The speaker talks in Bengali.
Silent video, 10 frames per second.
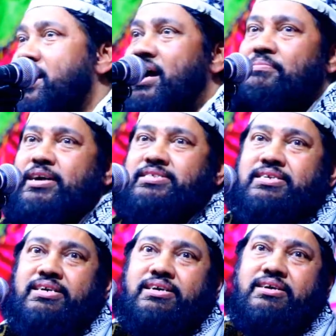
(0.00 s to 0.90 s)
কার বাড়ছে
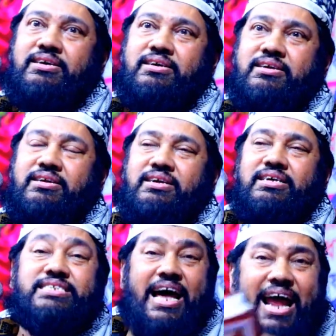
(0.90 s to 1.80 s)

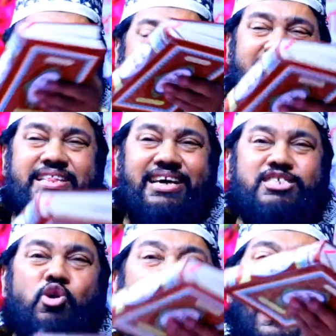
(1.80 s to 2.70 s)
যারা গালি
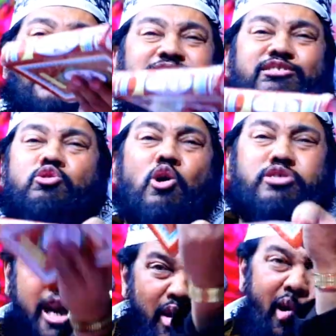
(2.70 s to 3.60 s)
দিয়েছে ওরা আসলে তো
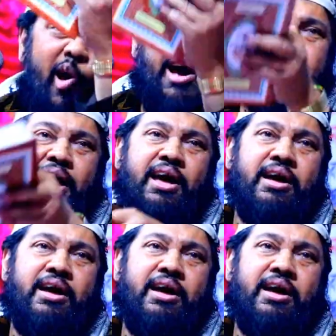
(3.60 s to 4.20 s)
দশটা লোক হয় না